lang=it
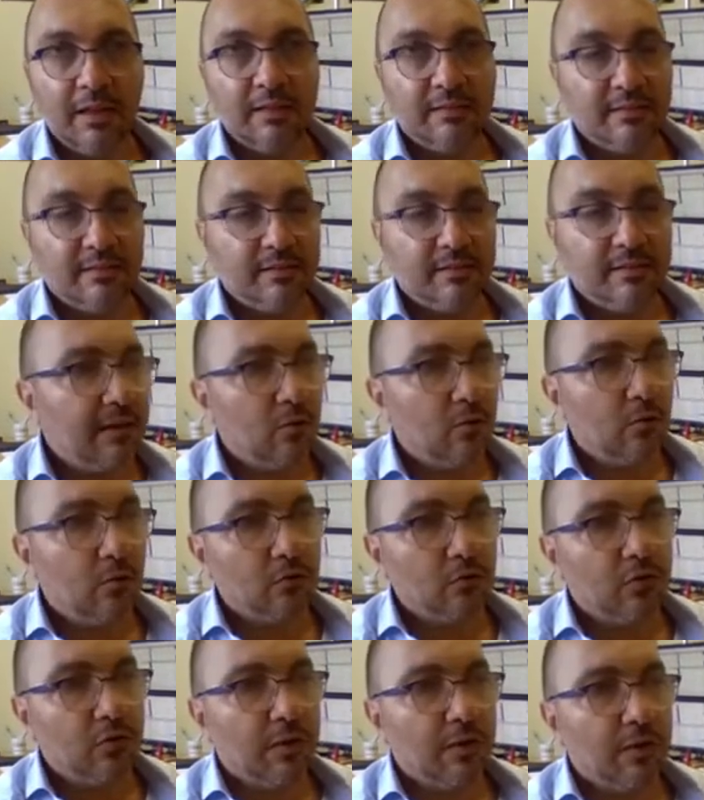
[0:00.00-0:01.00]
Se le
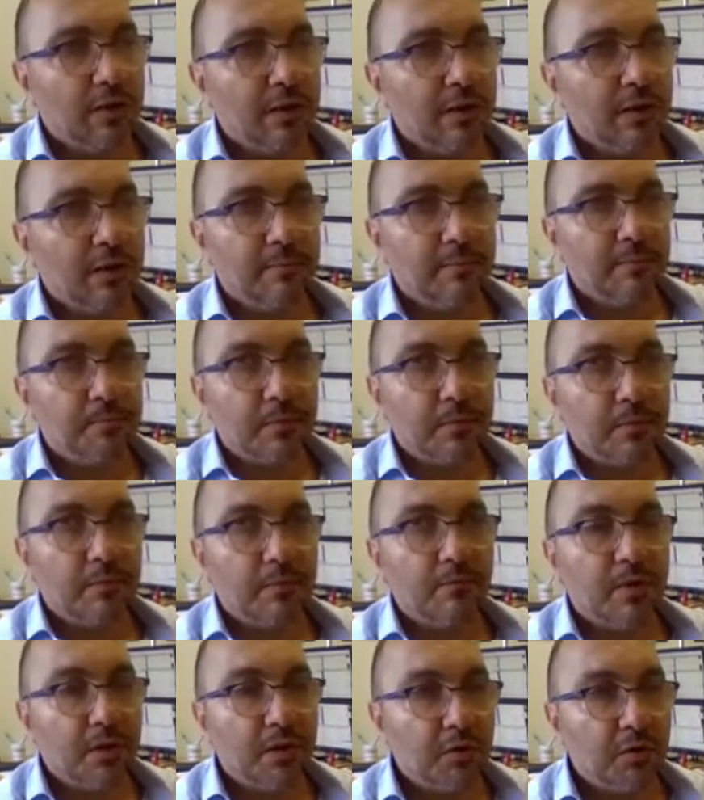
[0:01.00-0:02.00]
cose
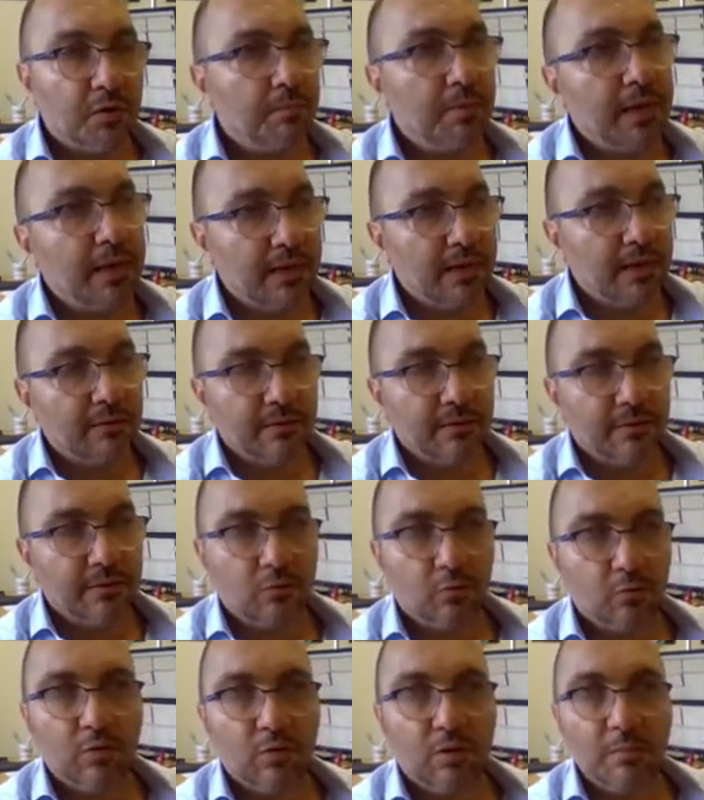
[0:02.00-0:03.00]
vanno bene eh,
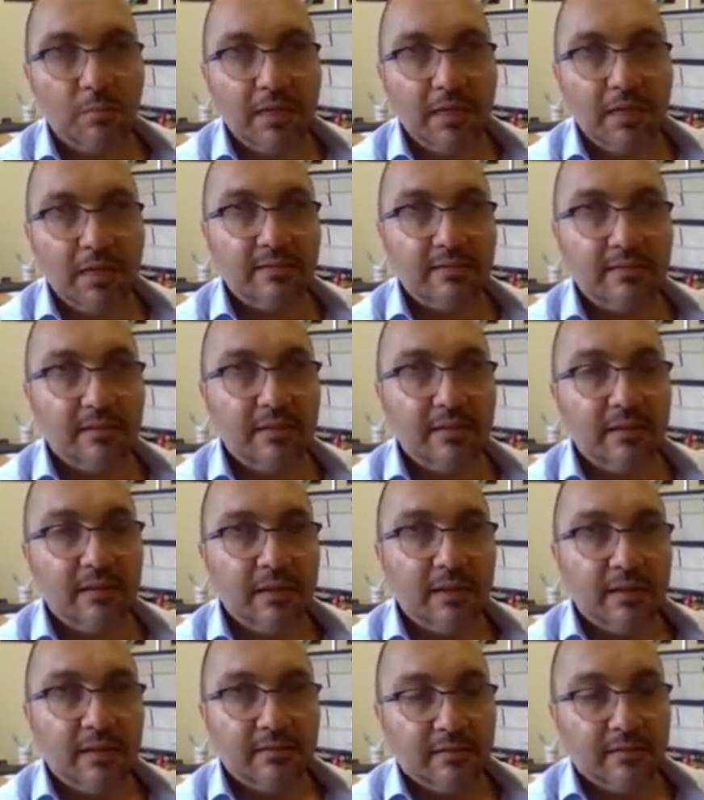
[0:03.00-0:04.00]
ottimizzi,
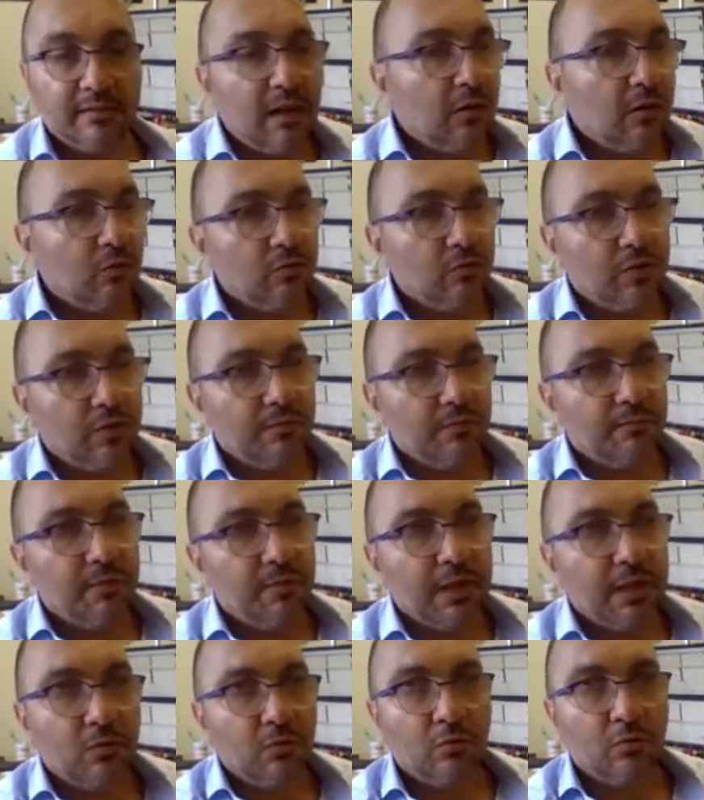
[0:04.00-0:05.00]
se le cose
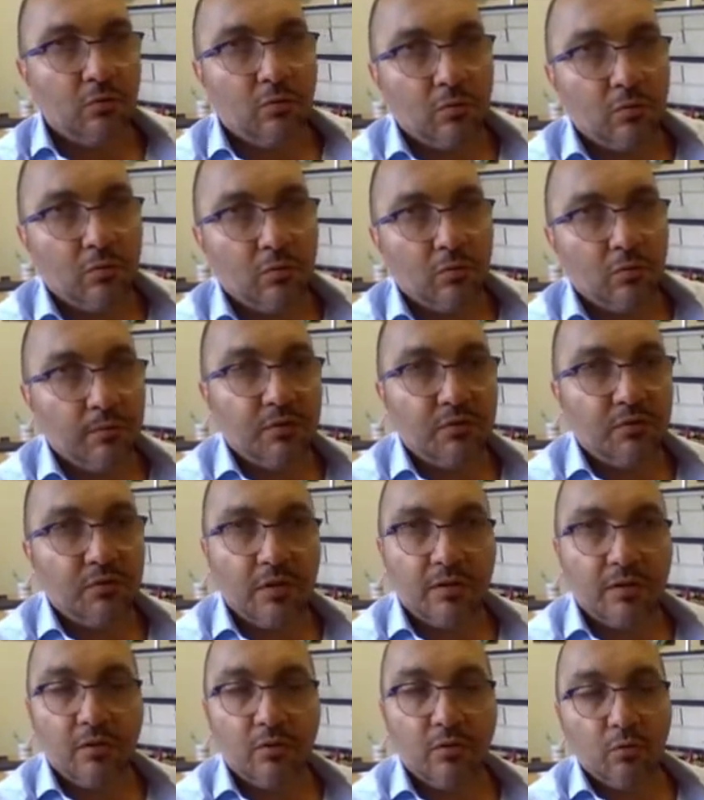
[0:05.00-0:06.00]
vanno invece
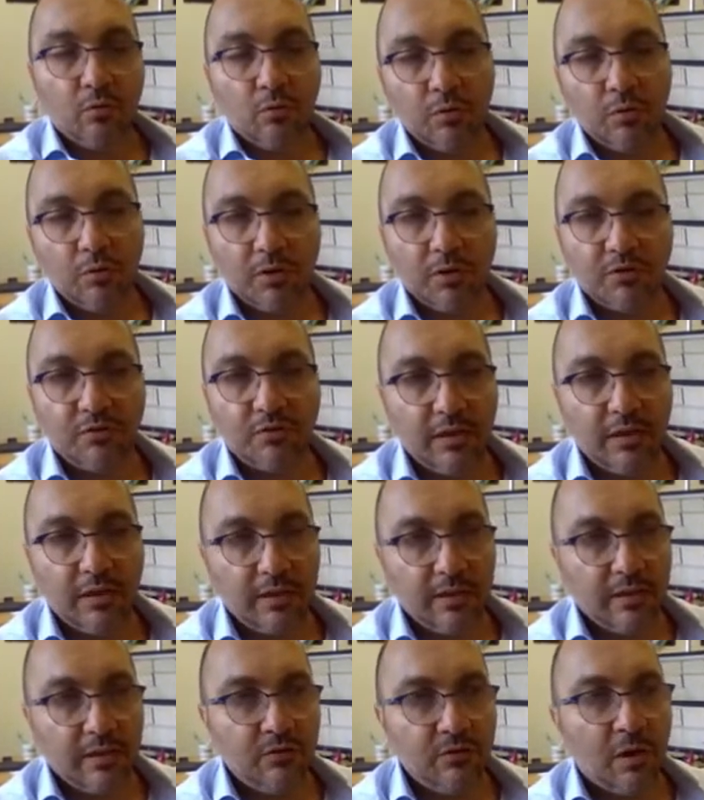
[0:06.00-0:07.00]
il titolo continua a
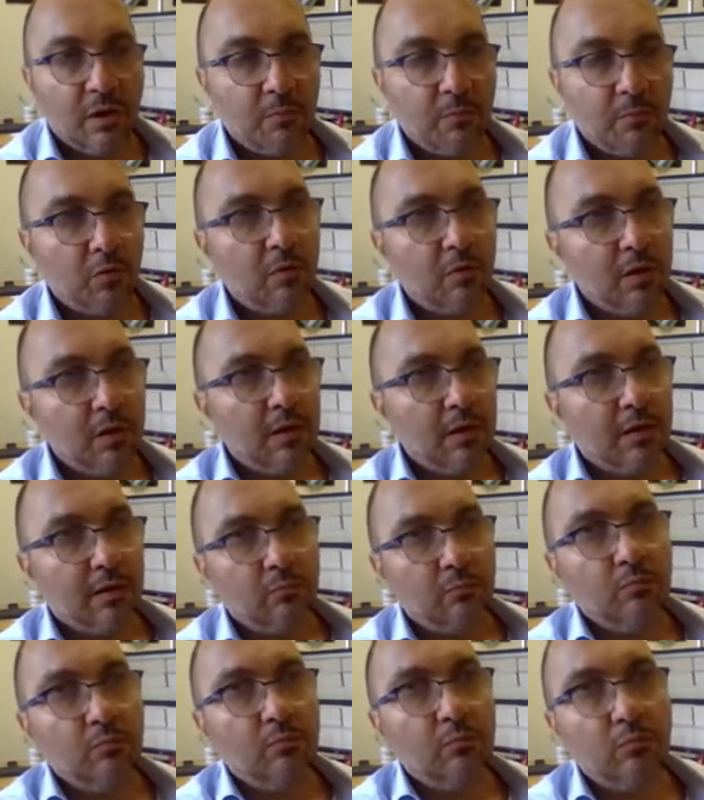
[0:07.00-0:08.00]
scendere, diciamo
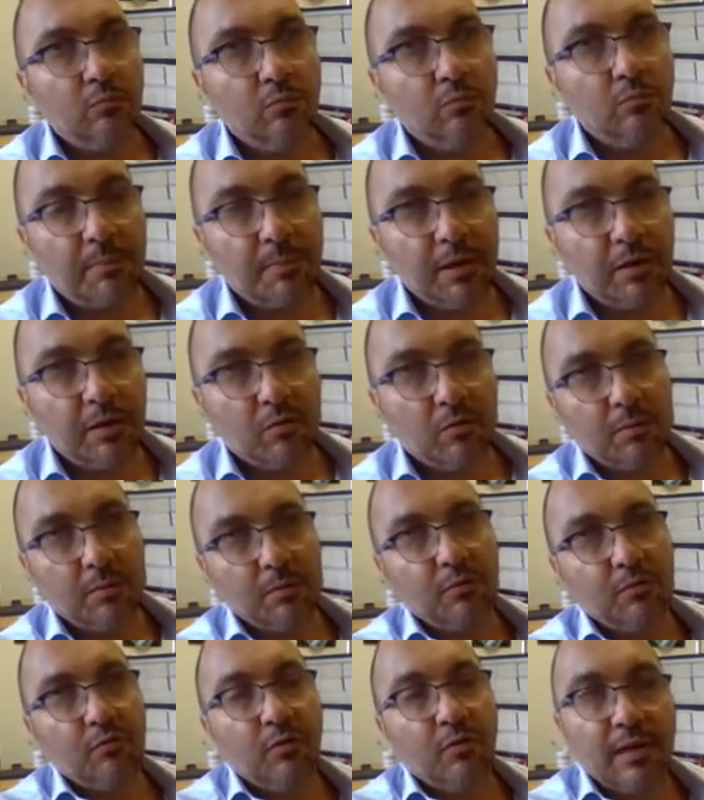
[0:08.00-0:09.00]
un, una piccola
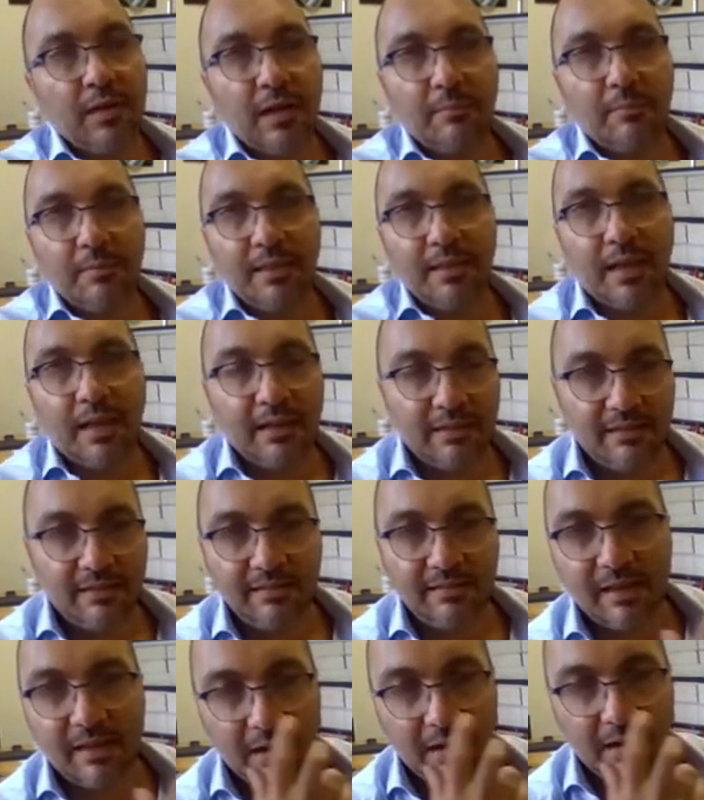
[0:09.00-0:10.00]
porzione di capitale ti